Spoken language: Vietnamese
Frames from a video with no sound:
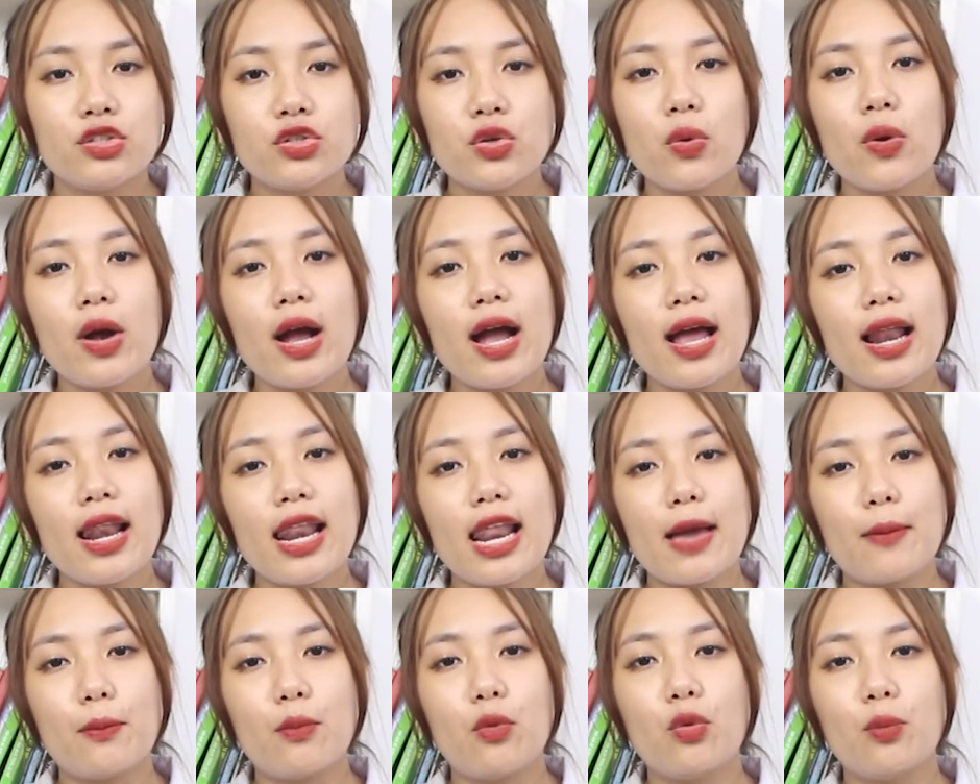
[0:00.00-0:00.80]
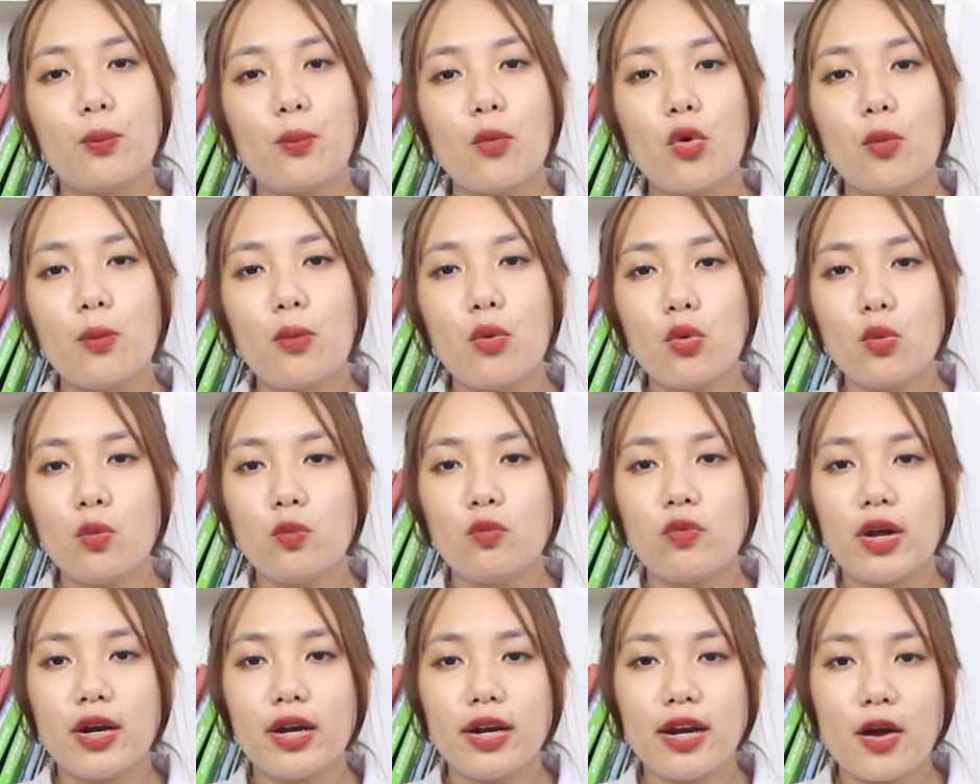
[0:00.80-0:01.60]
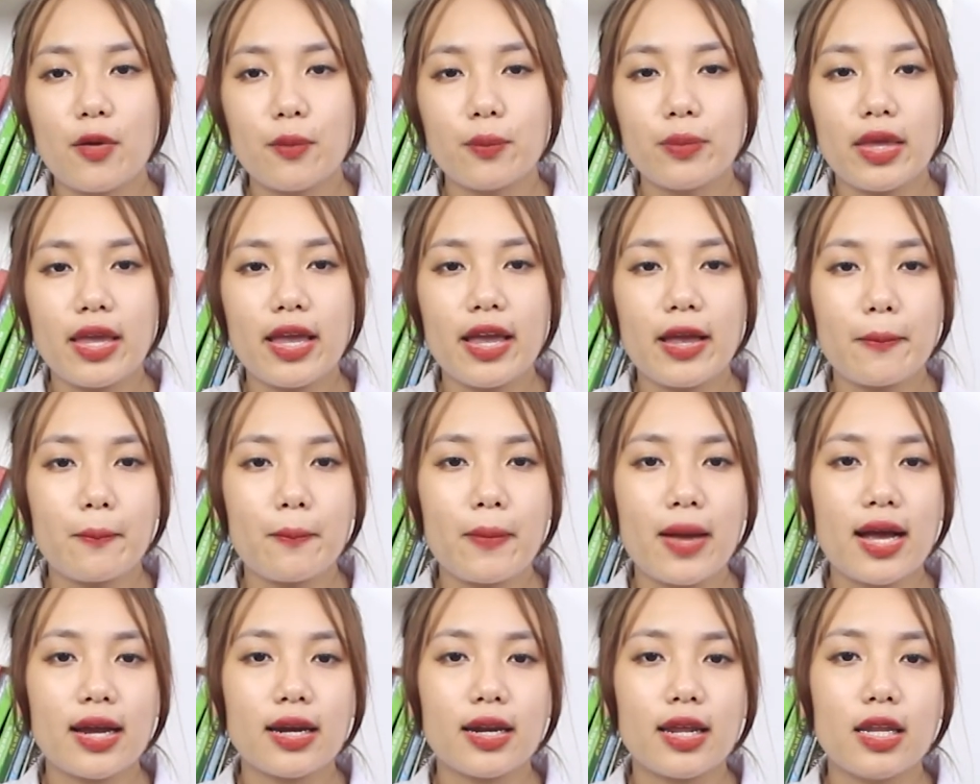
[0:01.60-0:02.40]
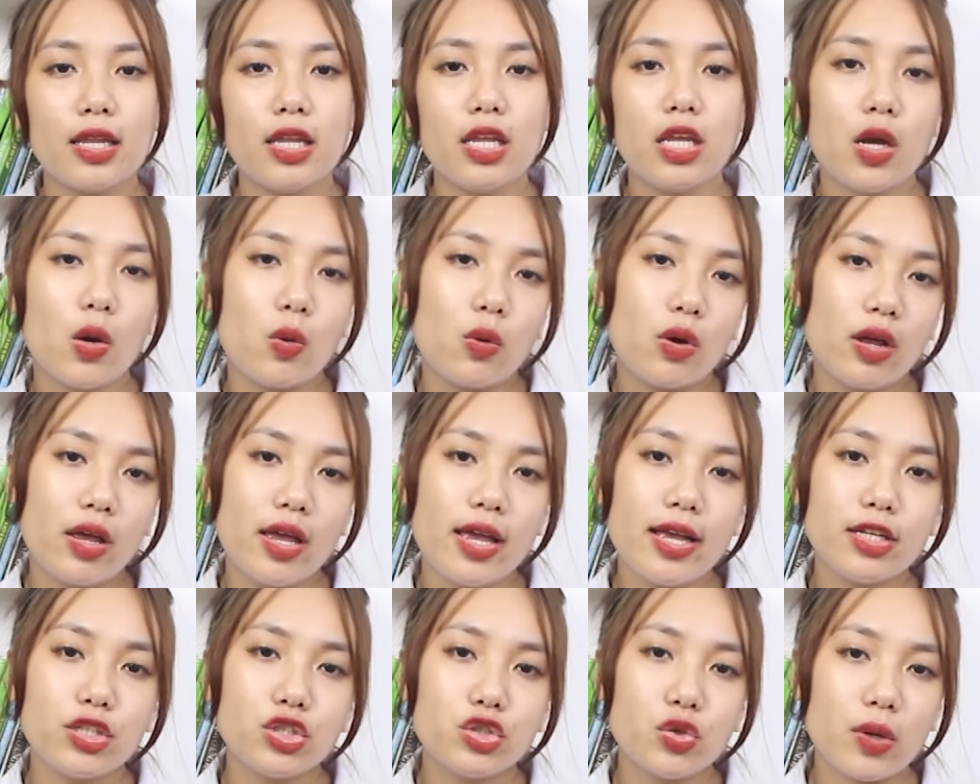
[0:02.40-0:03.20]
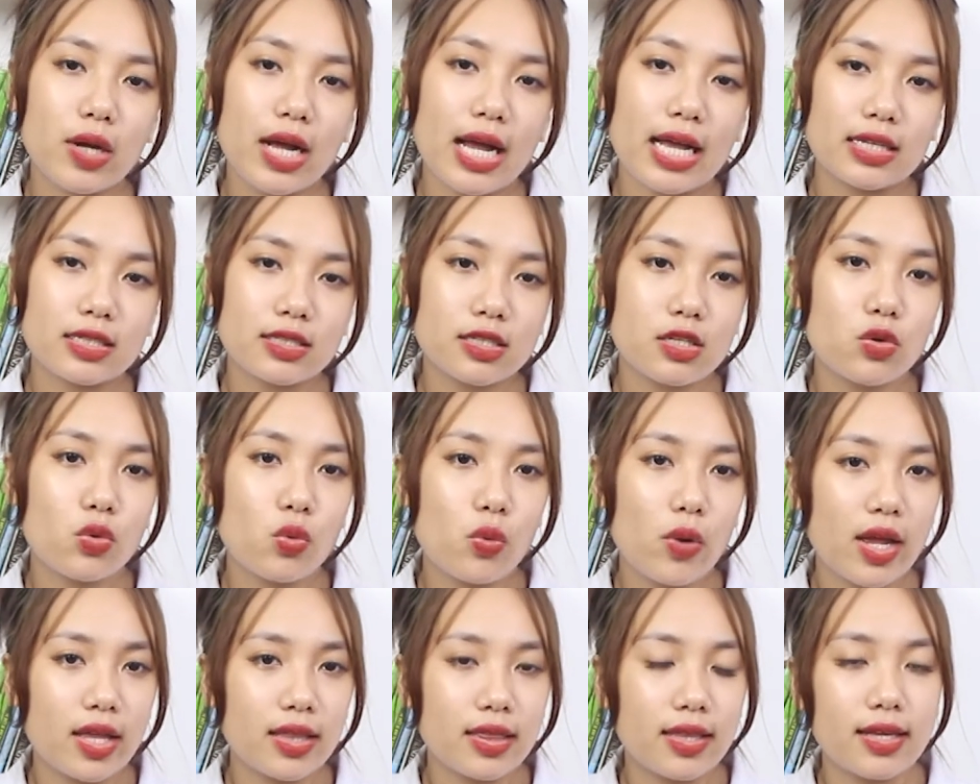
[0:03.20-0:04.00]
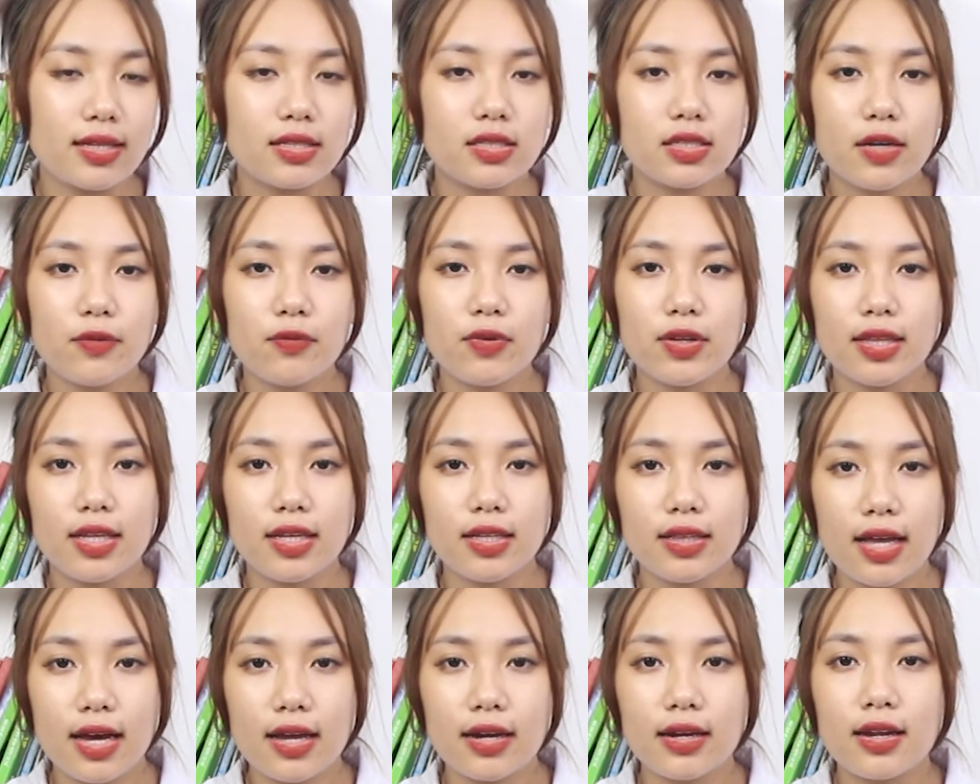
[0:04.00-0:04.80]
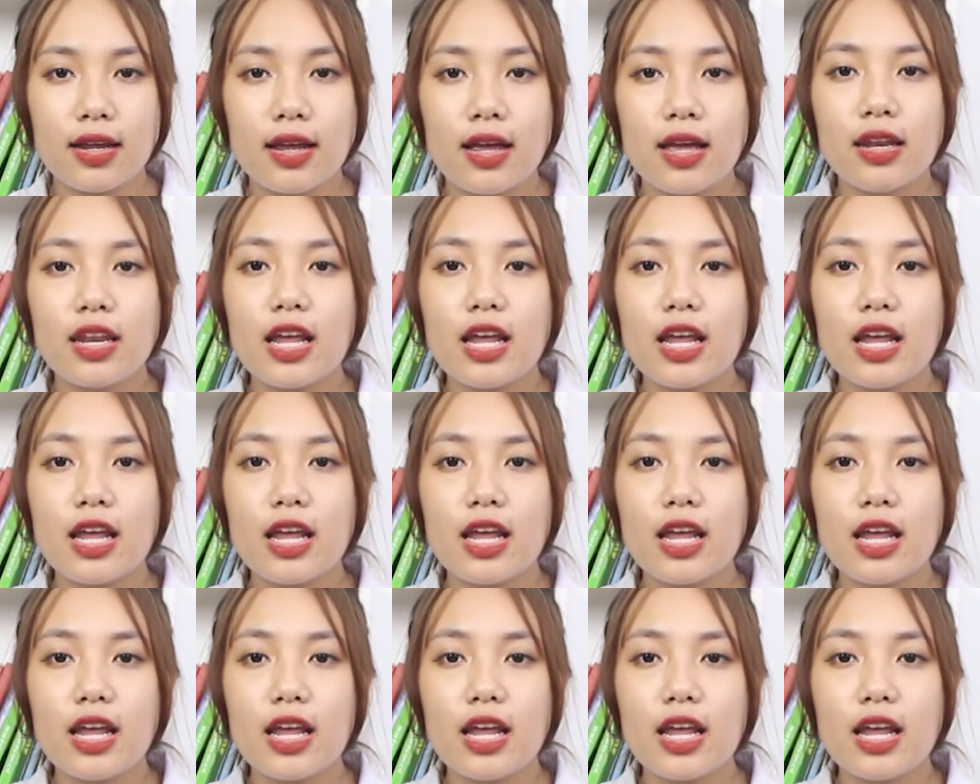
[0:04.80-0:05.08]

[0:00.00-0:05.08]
Yoga là một bộ môn vận động nhẹ mang đến nhiều lợi ích cho cả sức khỏe thể chất và tinh thần.